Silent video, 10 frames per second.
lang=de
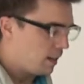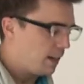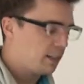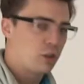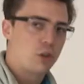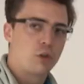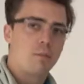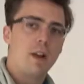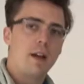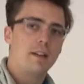elektrische
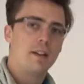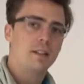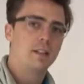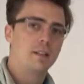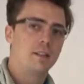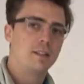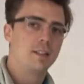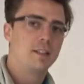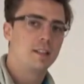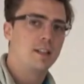Schubladen hat
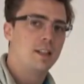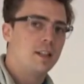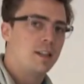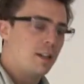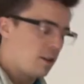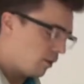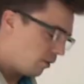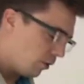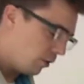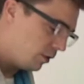
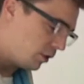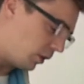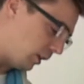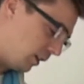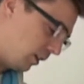und